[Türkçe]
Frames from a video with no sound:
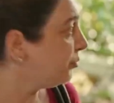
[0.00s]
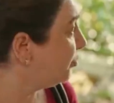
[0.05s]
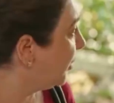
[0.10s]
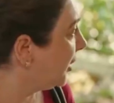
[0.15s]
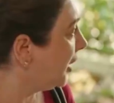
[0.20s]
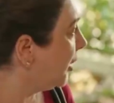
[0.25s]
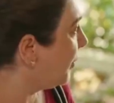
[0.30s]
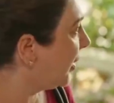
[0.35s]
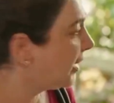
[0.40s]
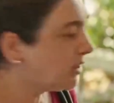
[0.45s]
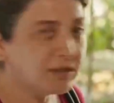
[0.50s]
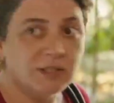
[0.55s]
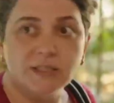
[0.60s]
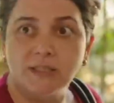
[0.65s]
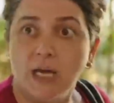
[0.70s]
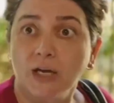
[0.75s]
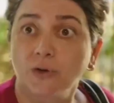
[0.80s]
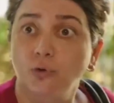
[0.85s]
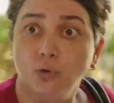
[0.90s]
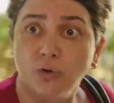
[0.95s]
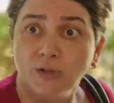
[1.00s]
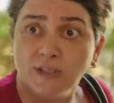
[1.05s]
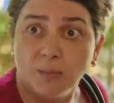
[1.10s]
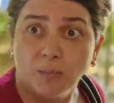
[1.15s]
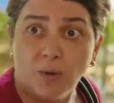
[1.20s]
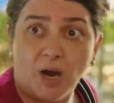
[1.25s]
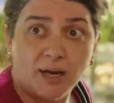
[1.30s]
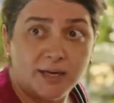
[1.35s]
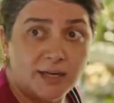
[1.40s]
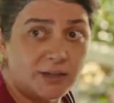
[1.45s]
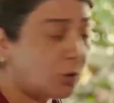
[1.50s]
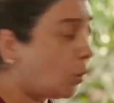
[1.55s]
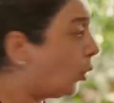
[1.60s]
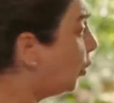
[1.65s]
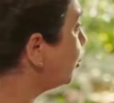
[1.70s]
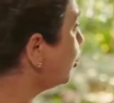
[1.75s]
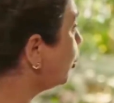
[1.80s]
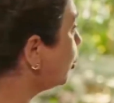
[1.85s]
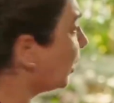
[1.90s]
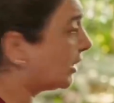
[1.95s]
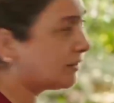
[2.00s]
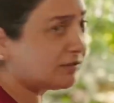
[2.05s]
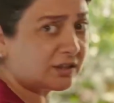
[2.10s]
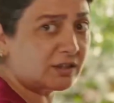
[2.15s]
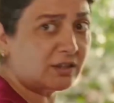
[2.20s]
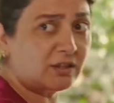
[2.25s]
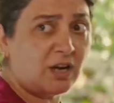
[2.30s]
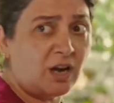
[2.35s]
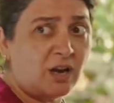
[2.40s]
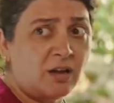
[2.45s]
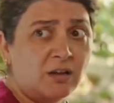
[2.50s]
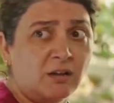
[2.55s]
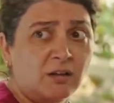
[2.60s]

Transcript: Bana bak Rıza görürse mahallede on tur attırır ha.